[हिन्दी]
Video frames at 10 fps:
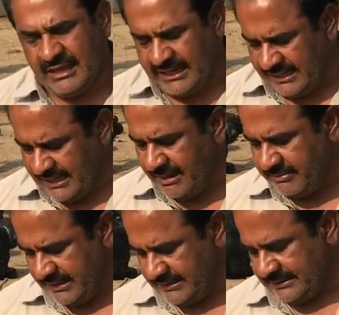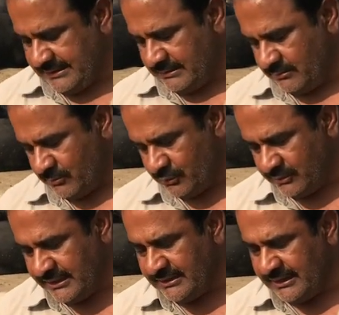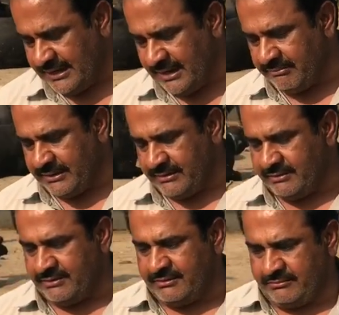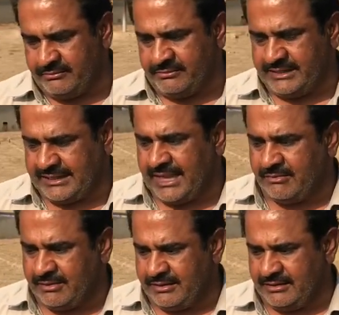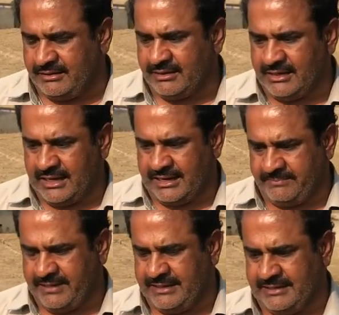इंडिया में है तादाद में इंडिया में मेरे ख्याल में अपने